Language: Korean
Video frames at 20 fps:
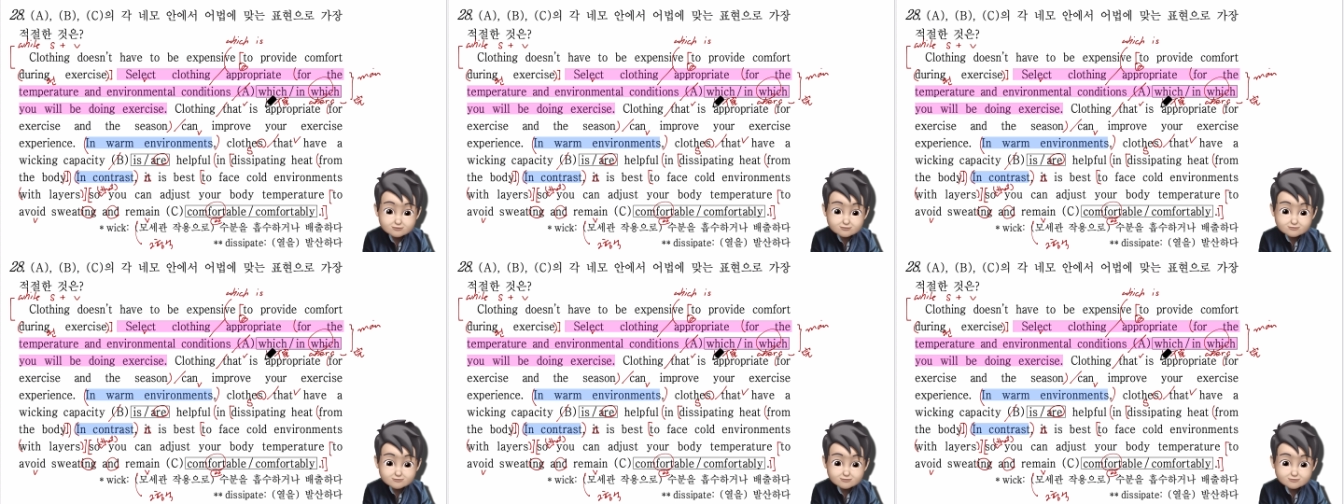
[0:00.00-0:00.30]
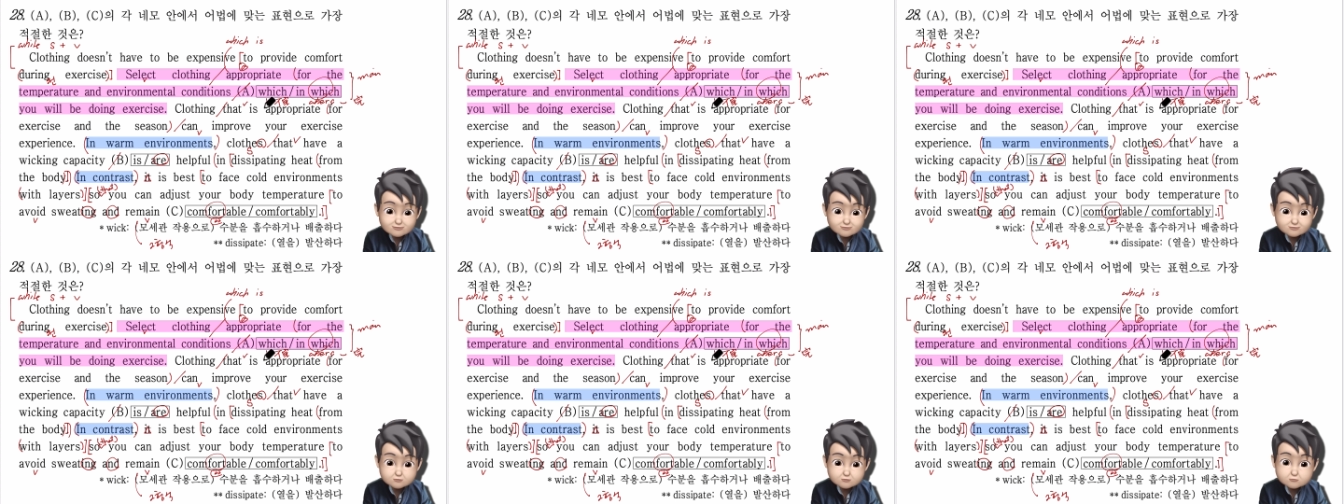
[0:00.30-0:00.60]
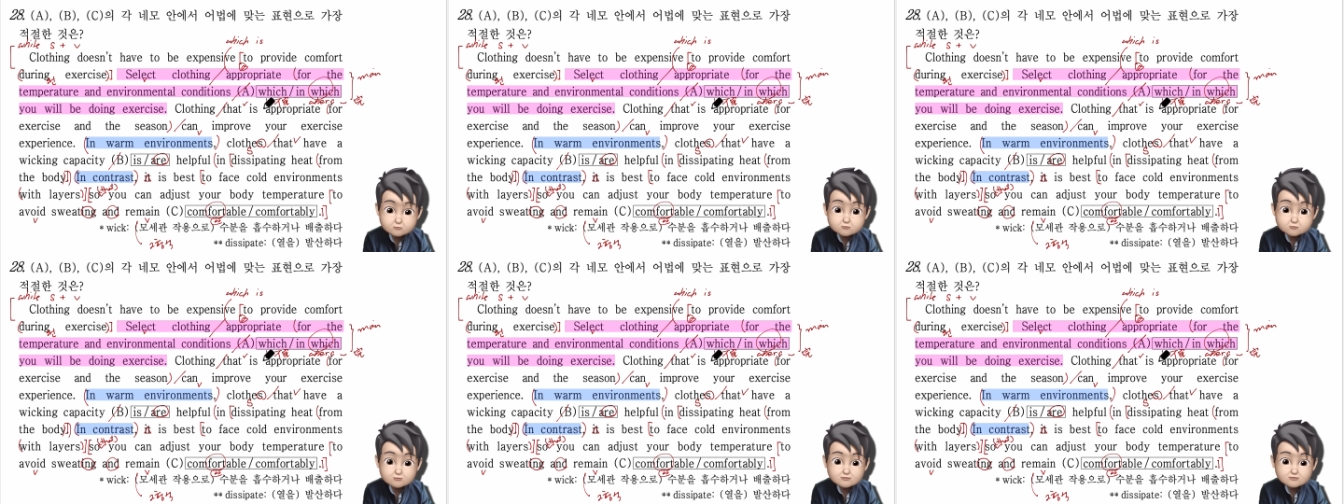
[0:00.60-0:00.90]
자 그
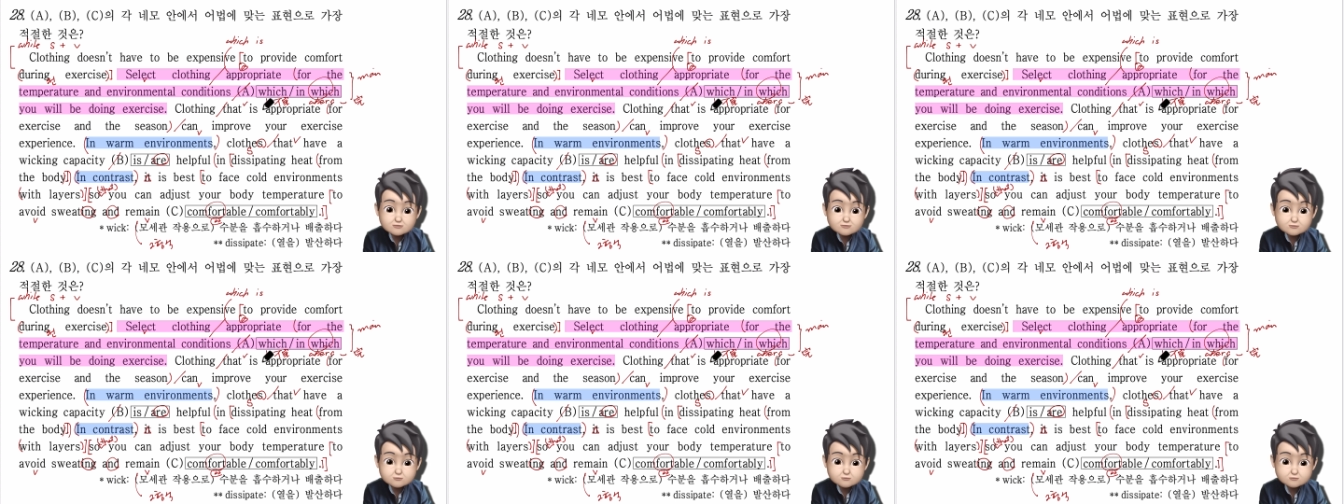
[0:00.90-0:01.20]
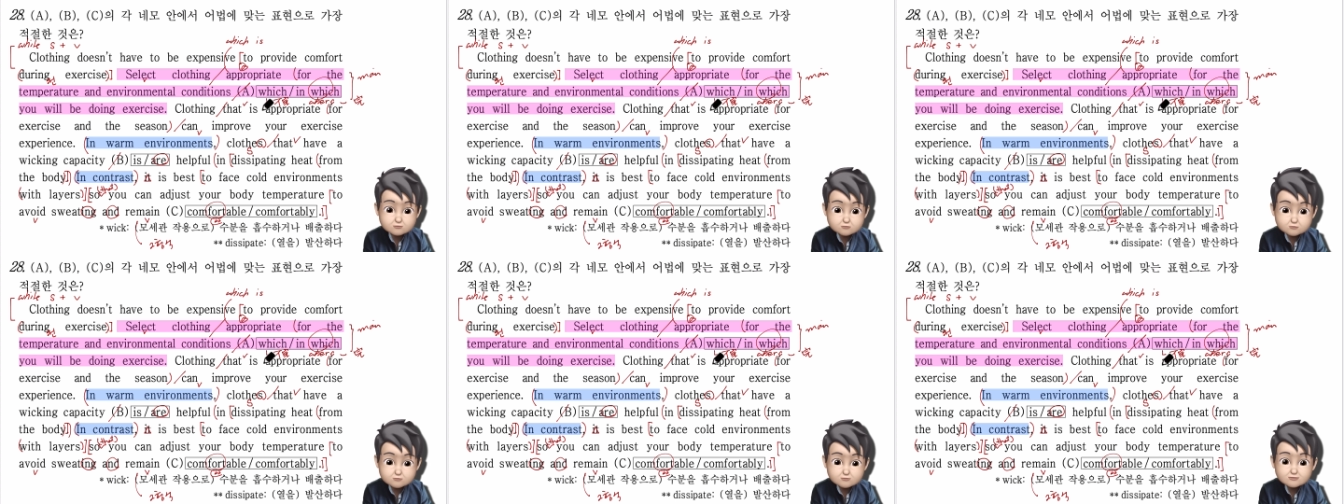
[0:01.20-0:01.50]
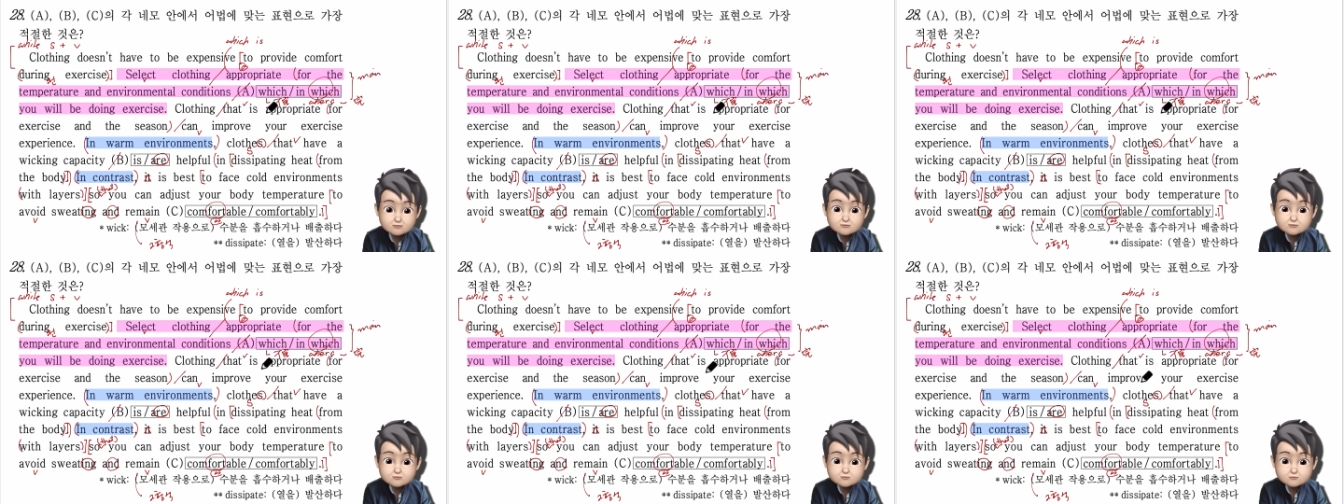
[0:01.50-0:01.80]
좋은 얘기로서
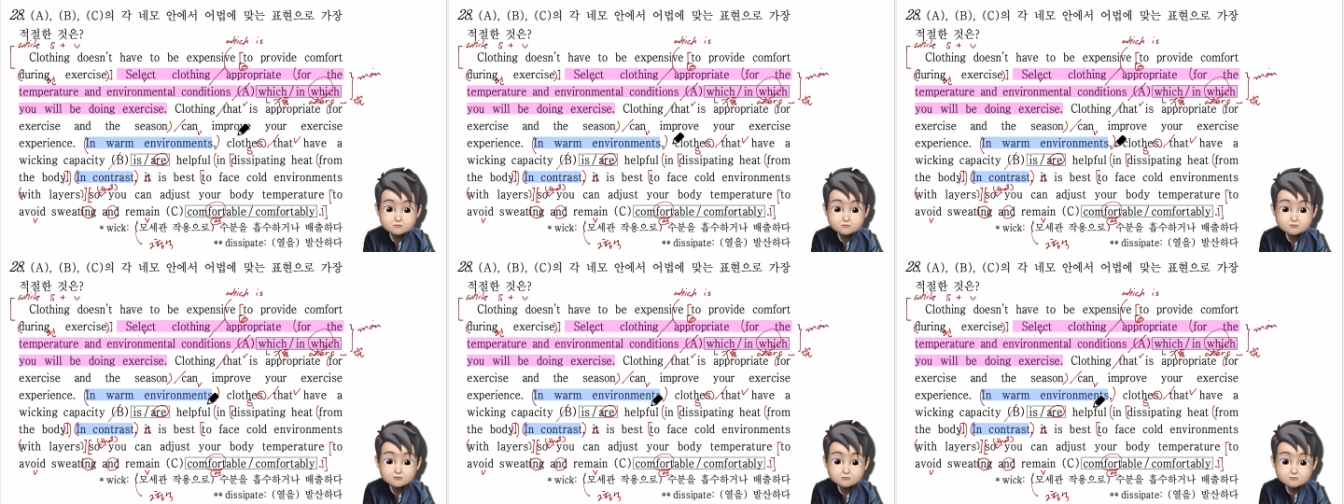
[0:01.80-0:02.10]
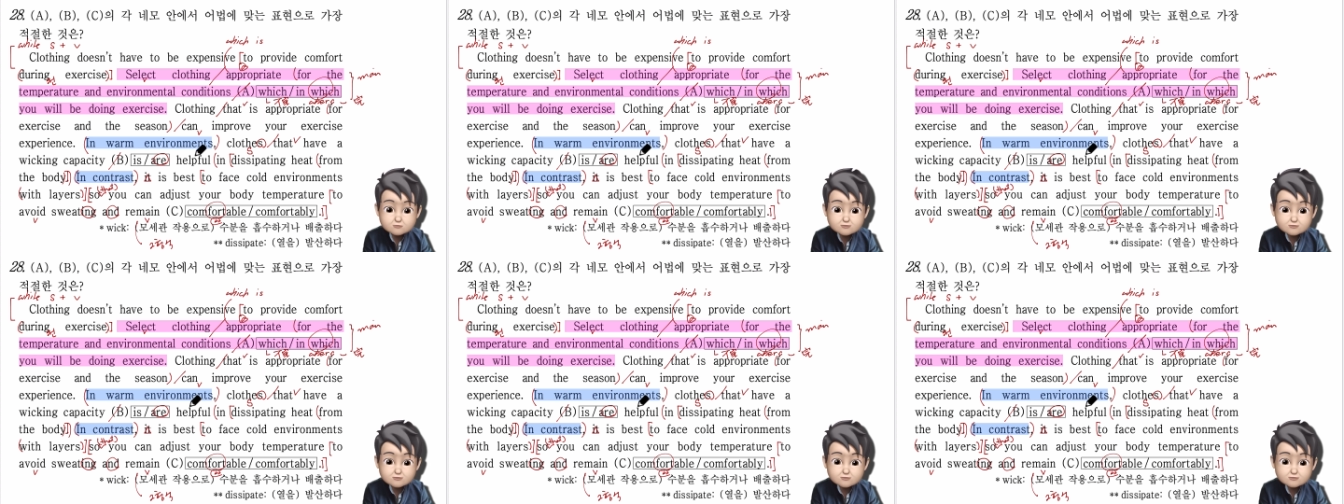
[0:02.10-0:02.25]
구체적으로 나온